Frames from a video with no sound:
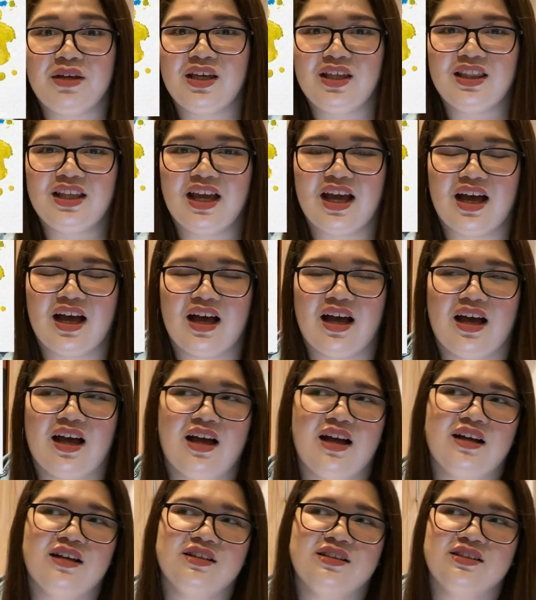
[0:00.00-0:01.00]

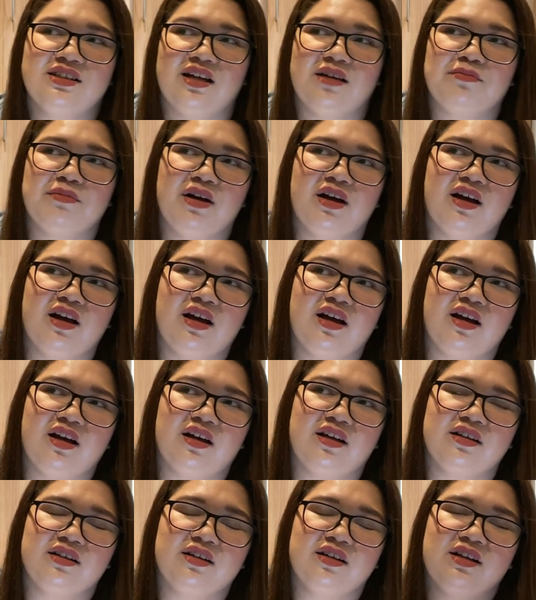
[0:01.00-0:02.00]
media, sa
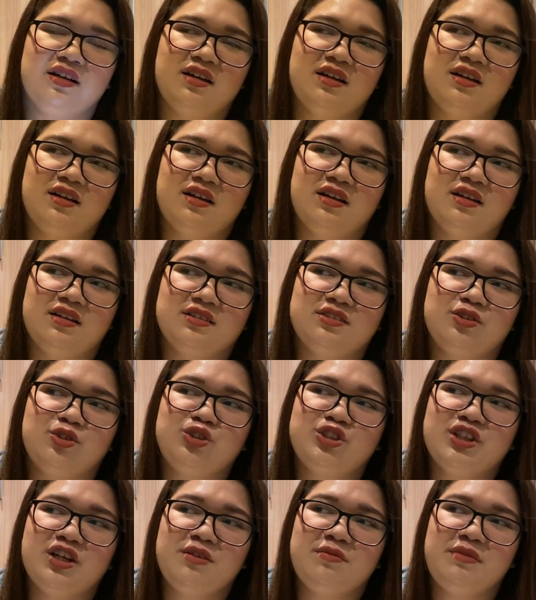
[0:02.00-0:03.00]
mga
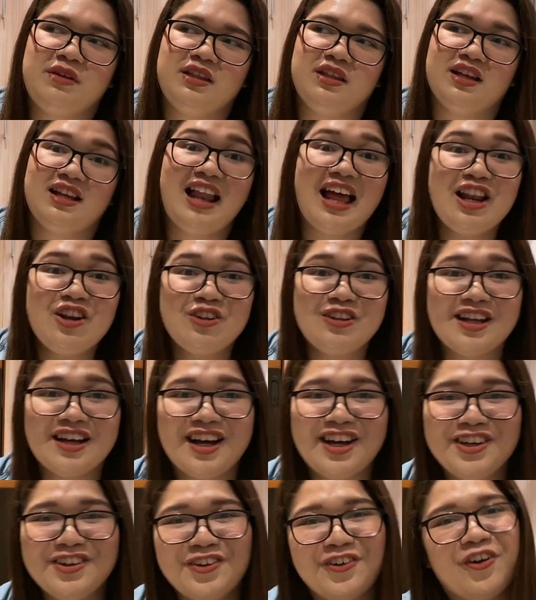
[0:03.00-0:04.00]
social media. Lalo na
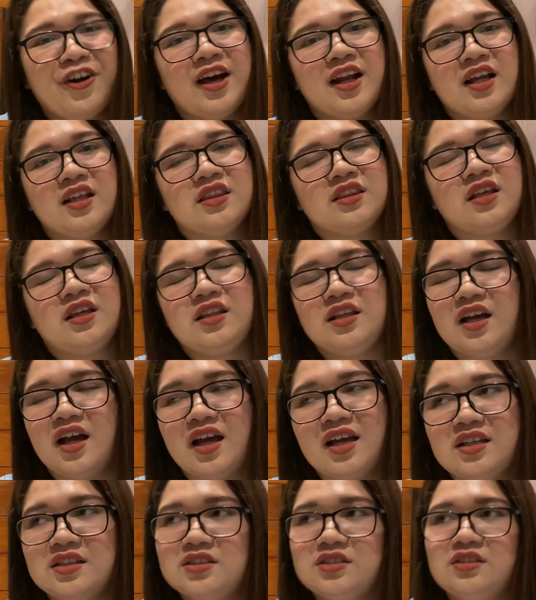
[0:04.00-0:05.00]
ngayong quarantine,
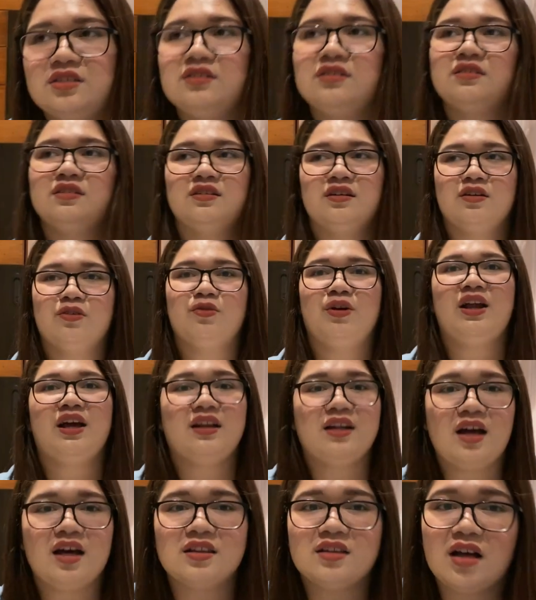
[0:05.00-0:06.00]
guys. Wala
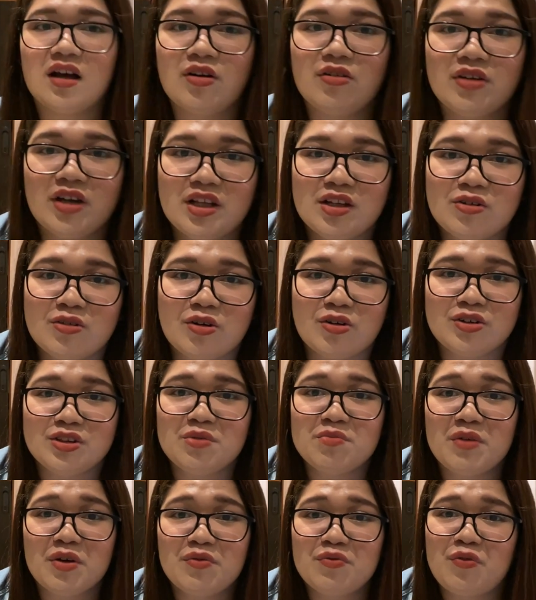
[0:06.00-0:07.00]
na ata akong ginawa
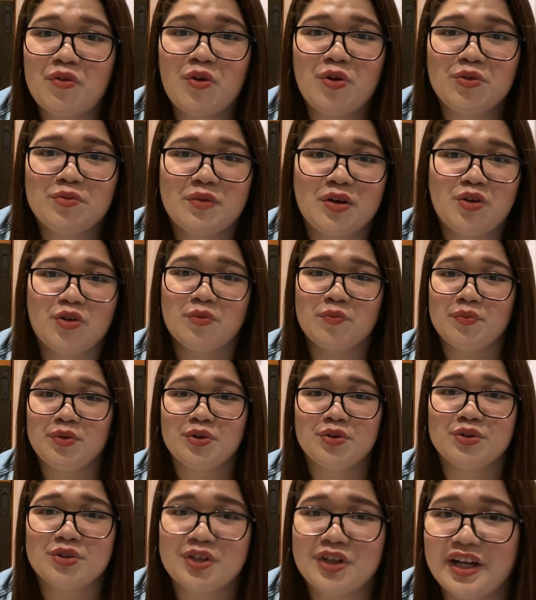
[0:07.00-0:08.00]
kundi mag-phone,
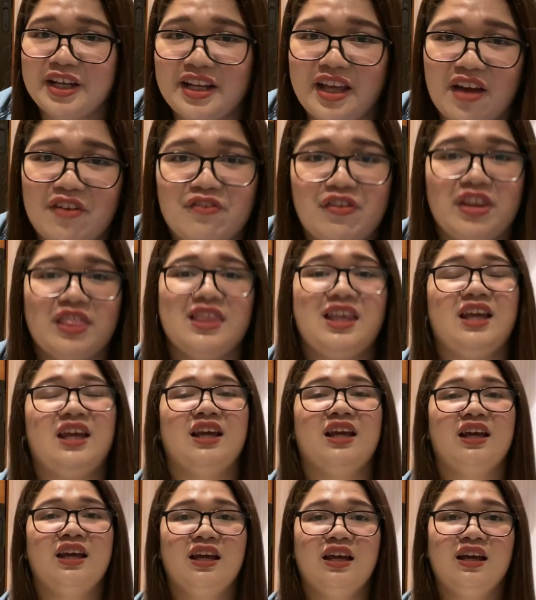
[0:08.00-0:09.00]
mag-computer, and
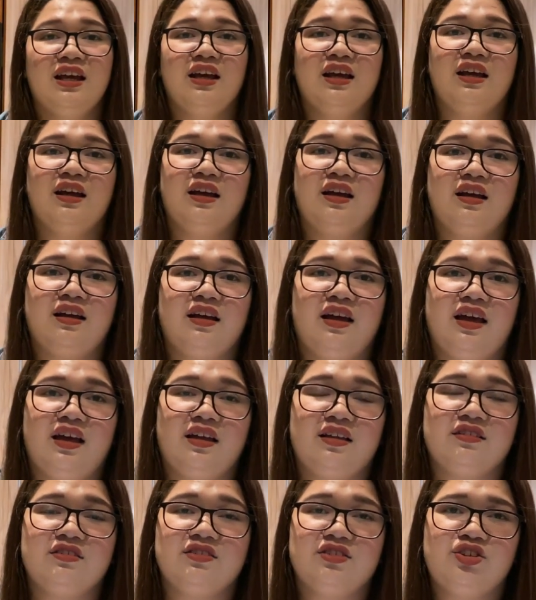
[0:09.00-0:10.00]
everything.
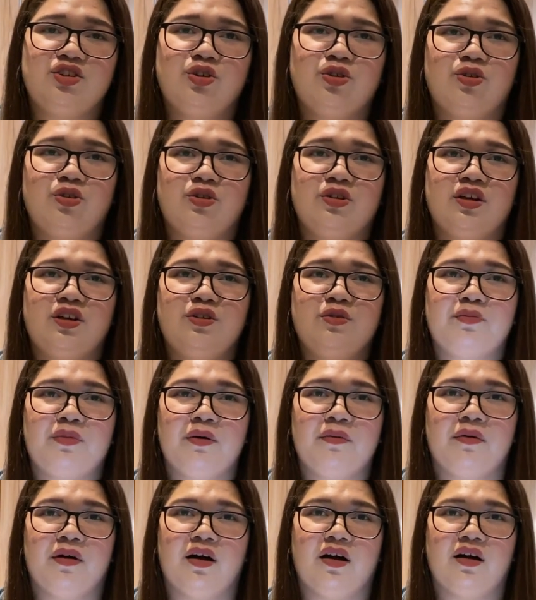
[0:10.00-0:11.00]
And yun, ano
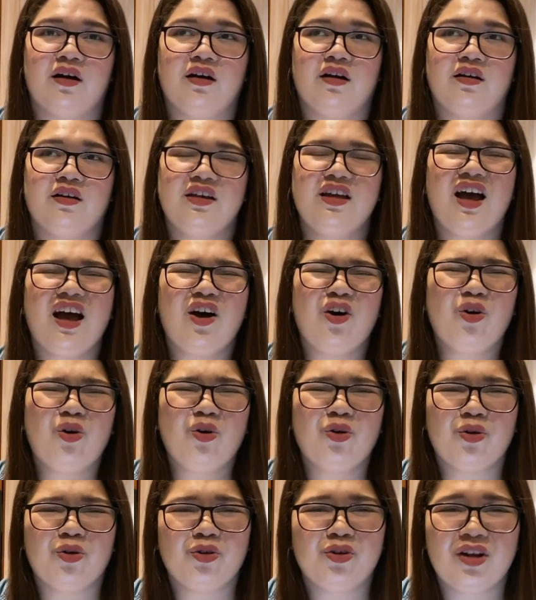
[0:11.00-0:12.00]
pa ba? Yeah,
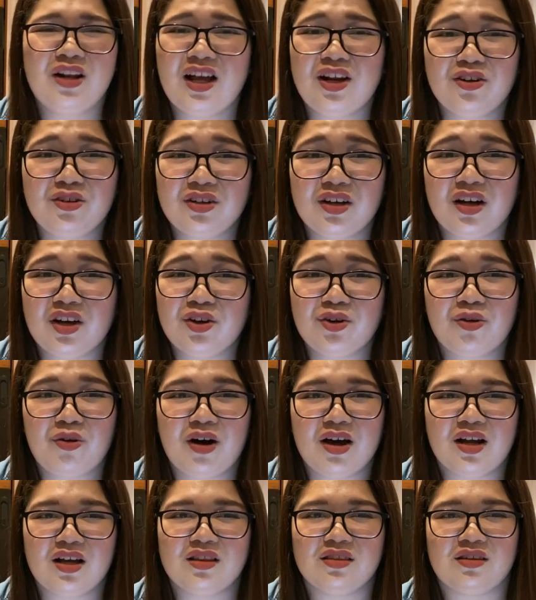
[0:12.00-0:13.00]
oo, lalo na ngayong
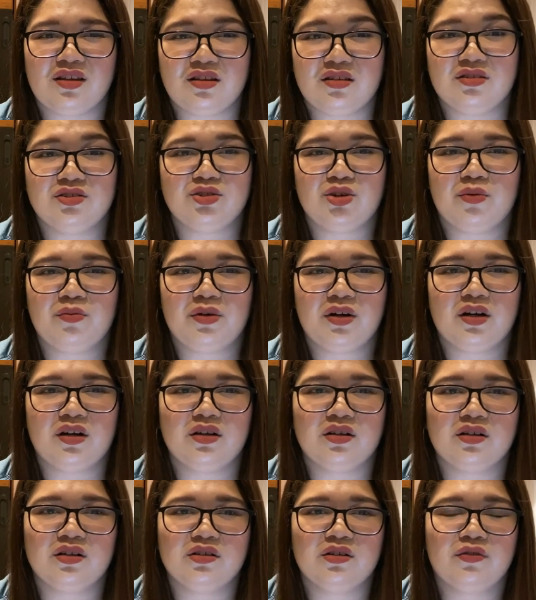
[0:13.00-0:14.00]
quarantine. Sobrang
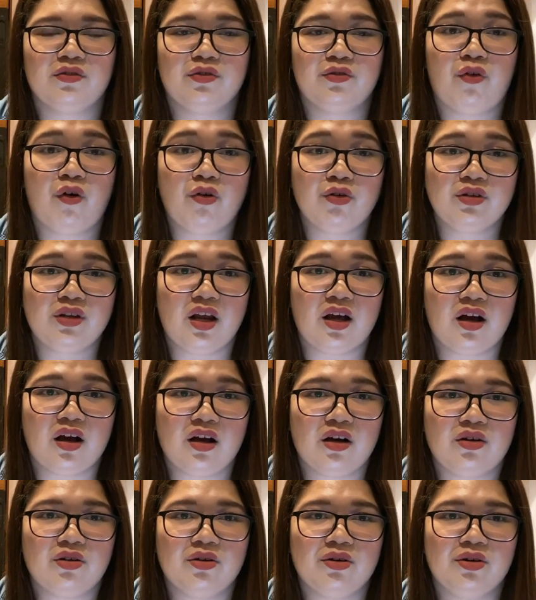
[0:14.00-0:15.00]
phone lang
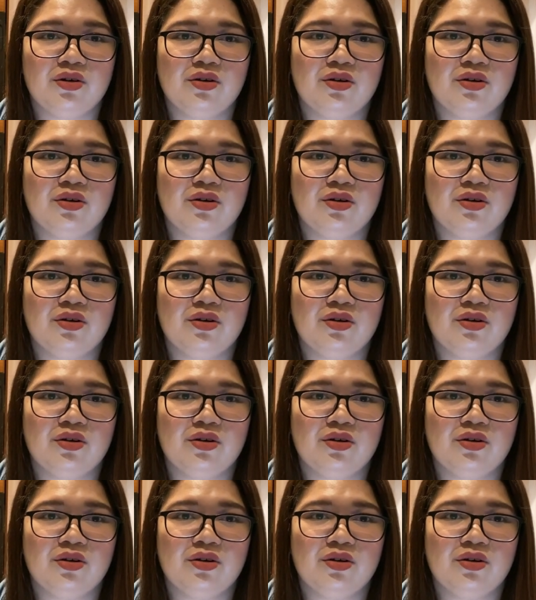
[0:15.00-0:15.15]
ako.